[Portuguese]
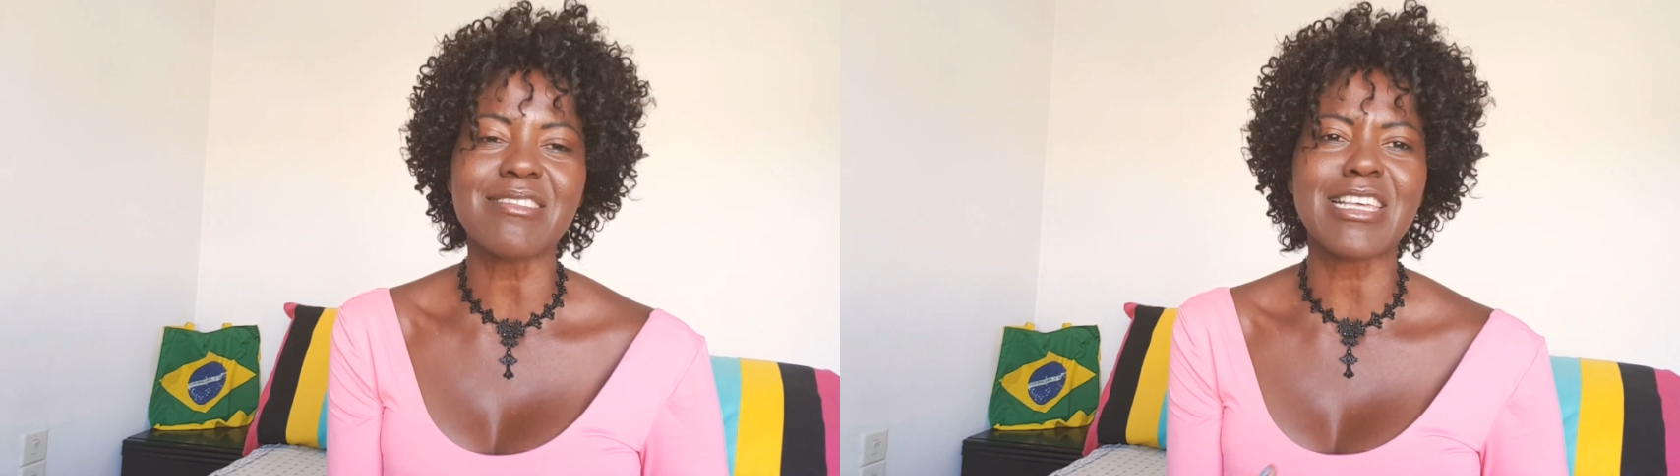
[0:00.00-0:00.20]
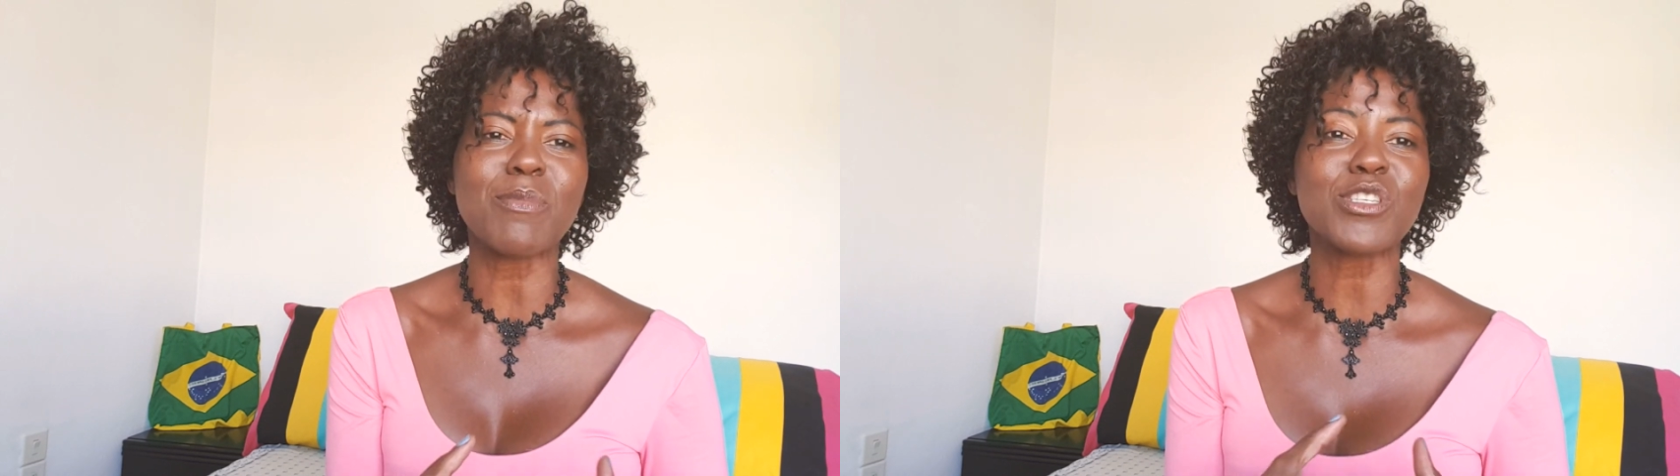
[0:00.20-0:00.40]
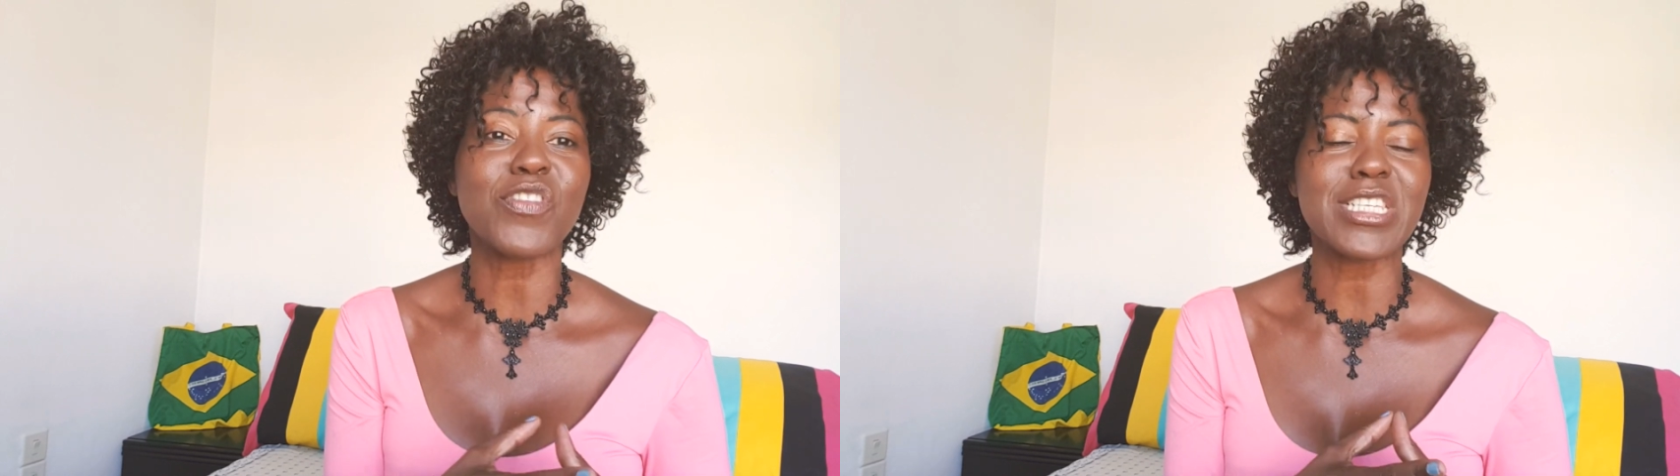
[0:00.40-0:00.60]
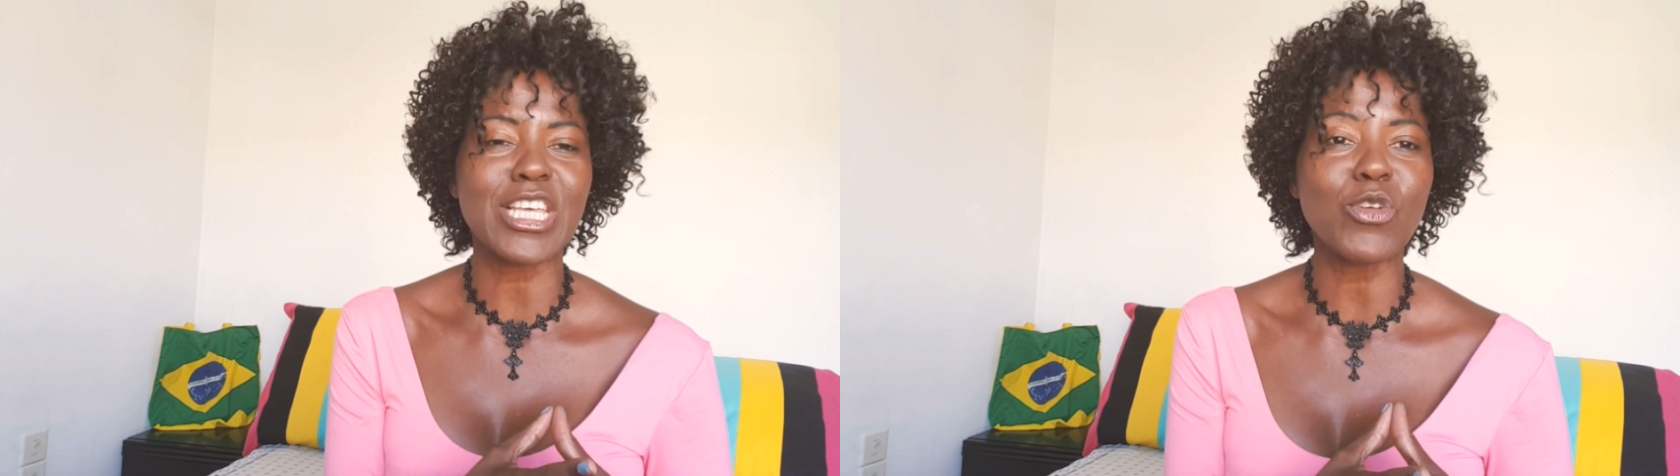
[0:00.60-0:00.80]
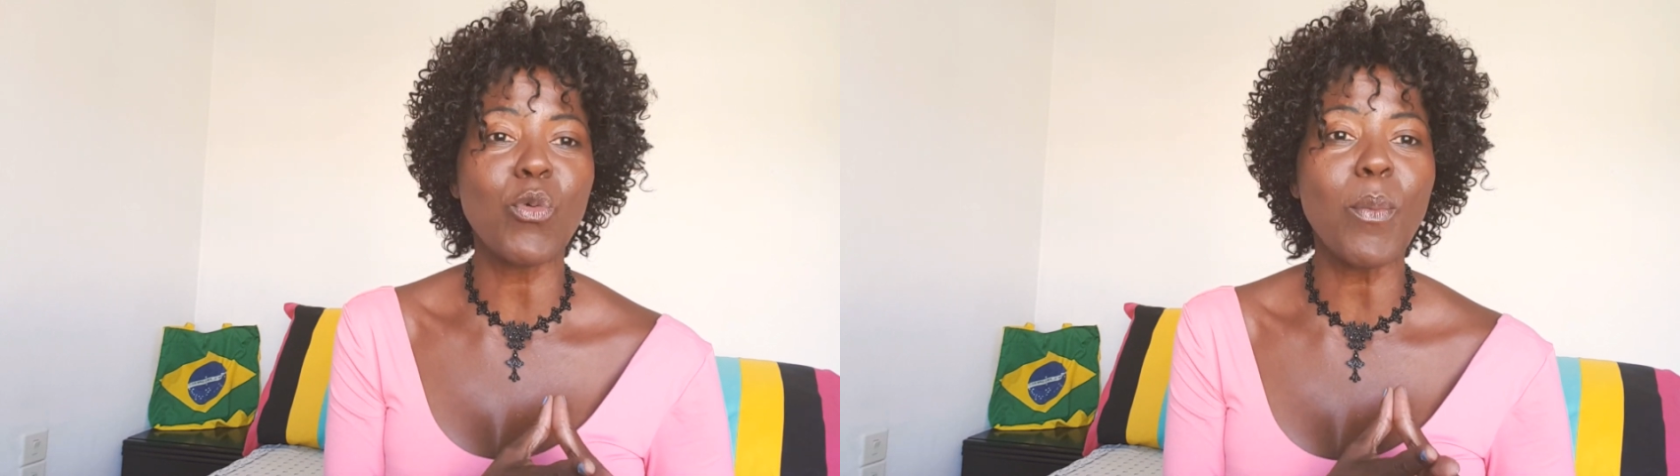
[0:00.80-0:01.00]
estamos
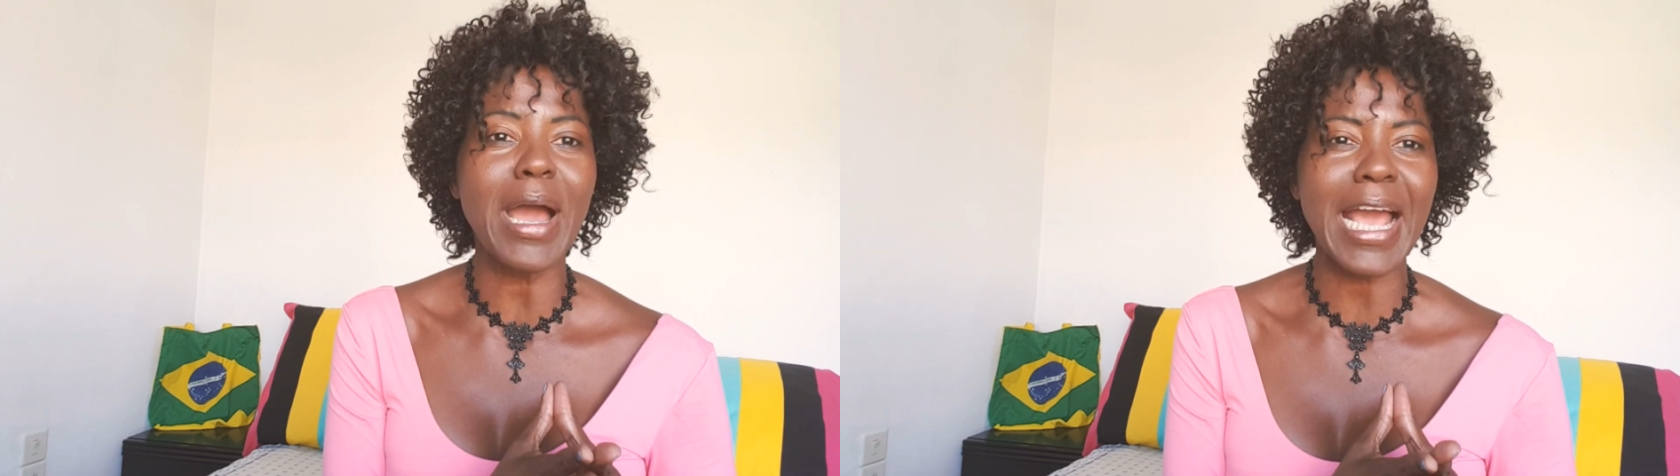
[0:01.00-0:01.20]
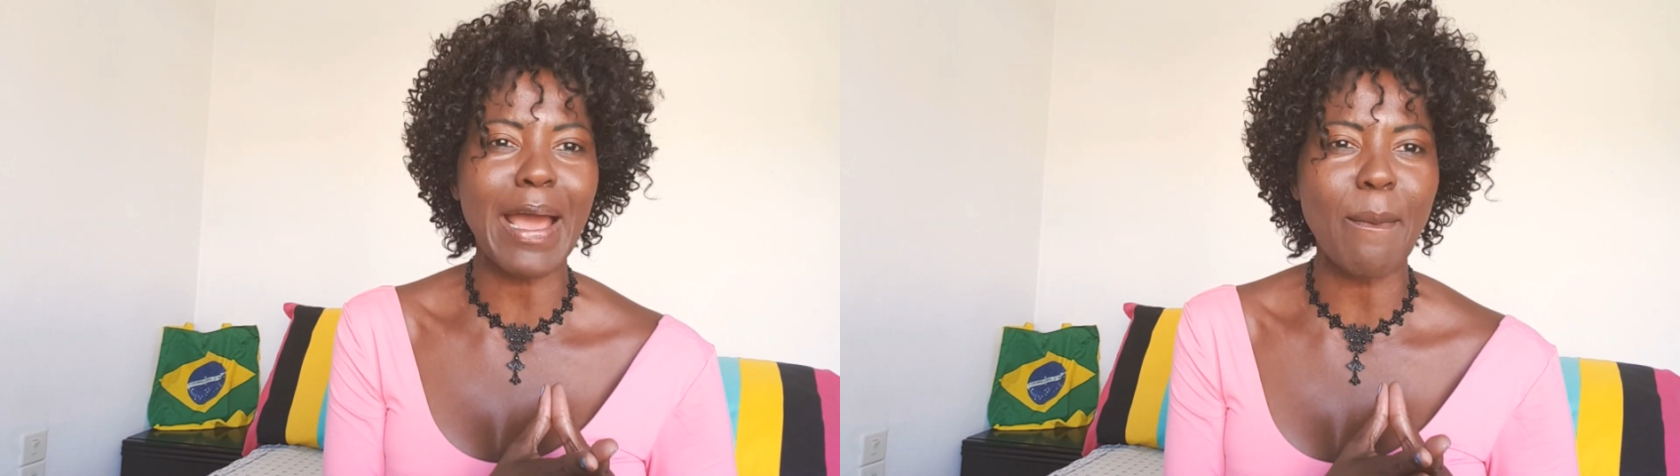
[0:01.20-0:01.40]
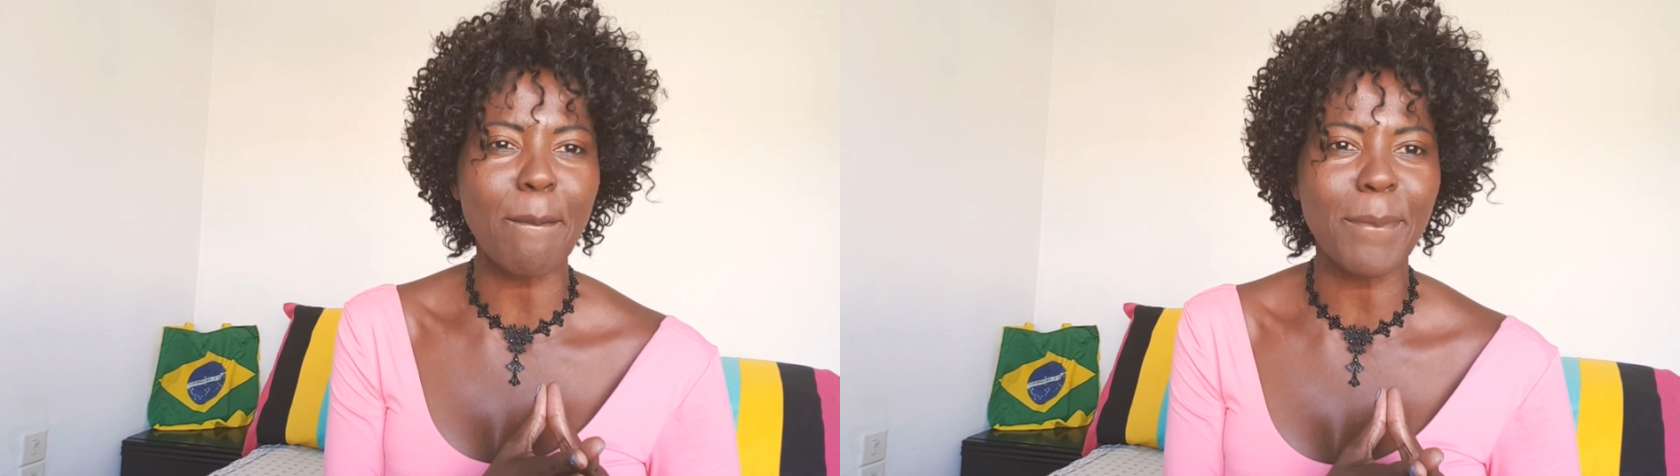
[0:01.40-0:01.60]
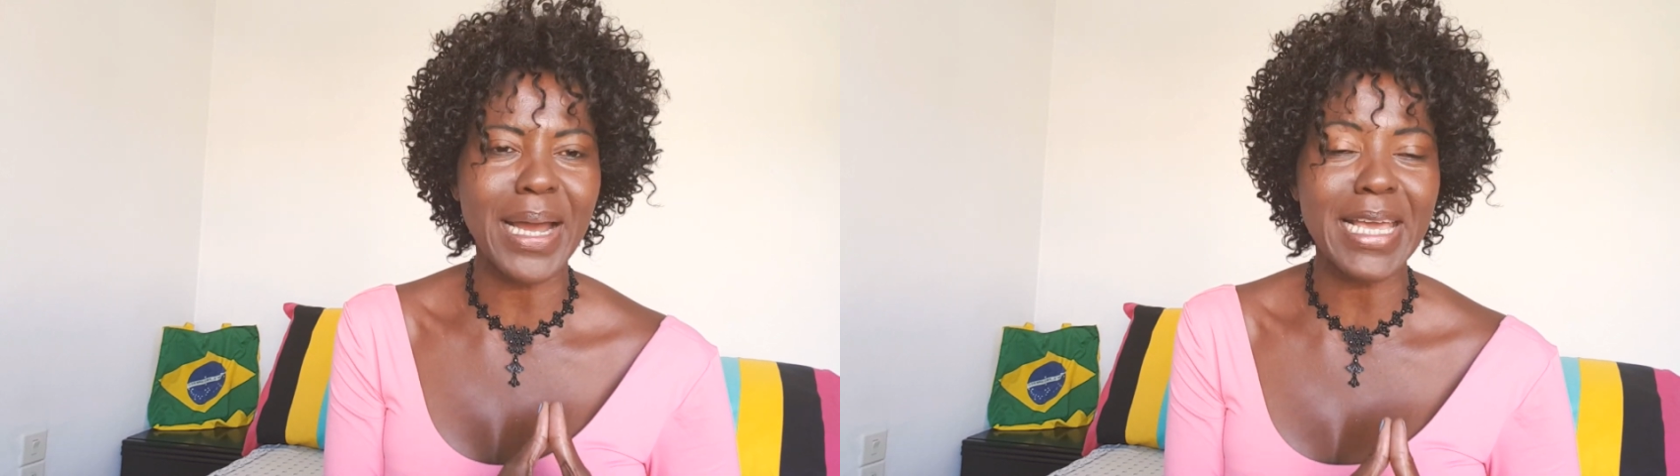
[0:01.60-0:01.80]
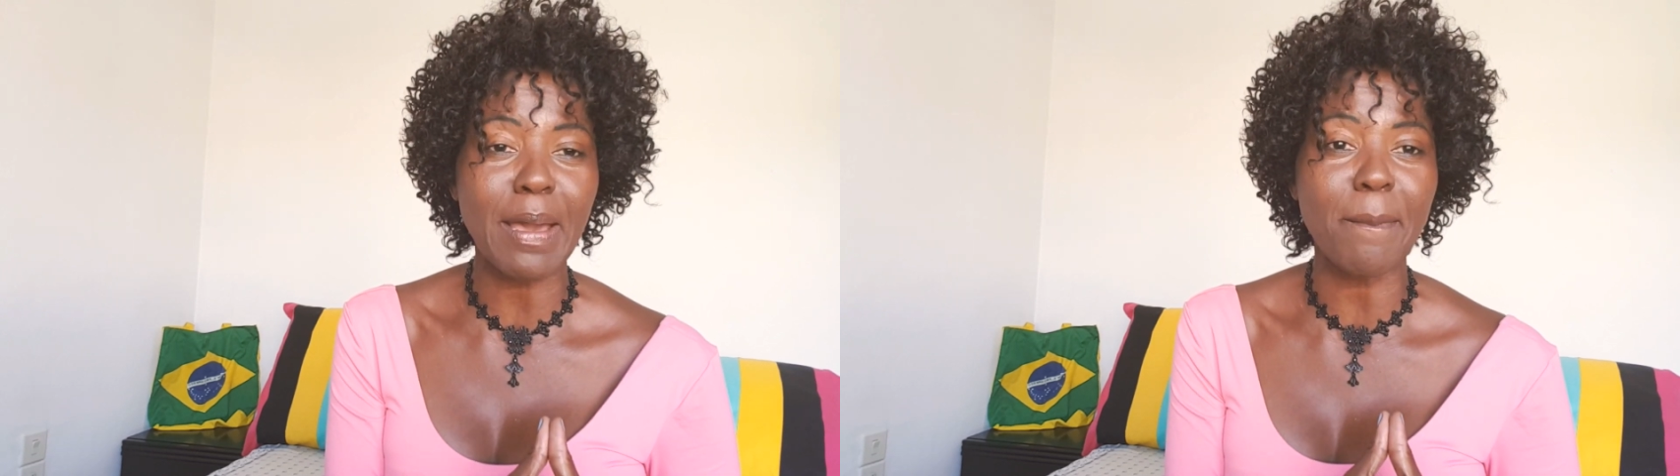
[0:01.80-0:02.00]
fazendo uma
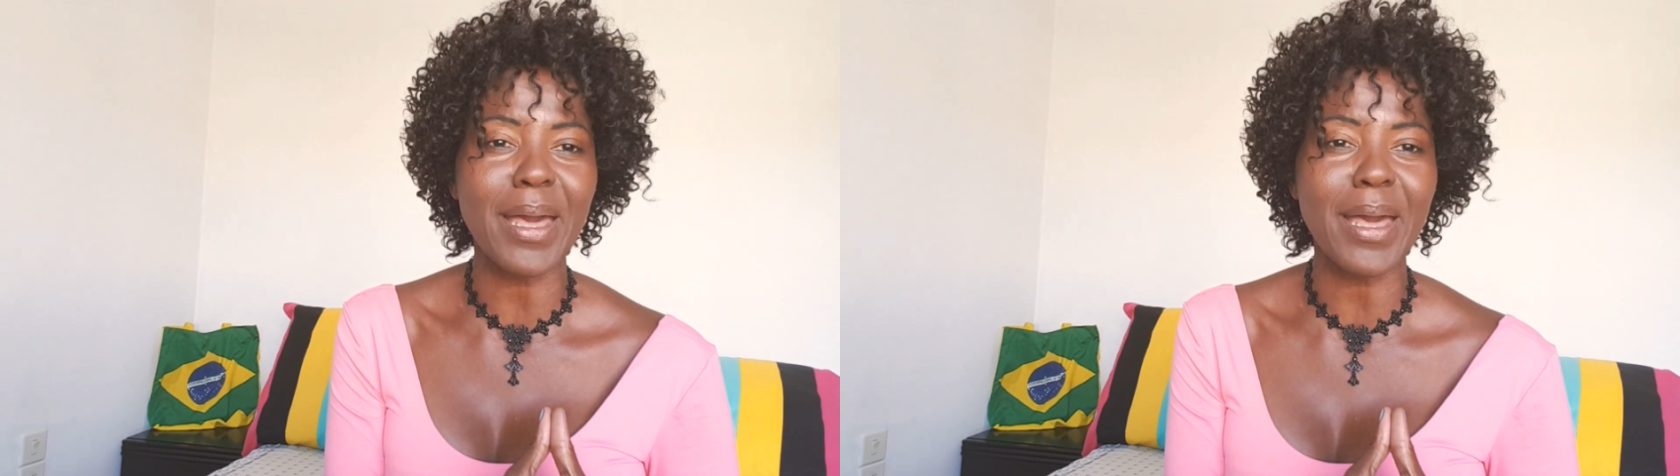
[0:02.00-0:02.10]
campanha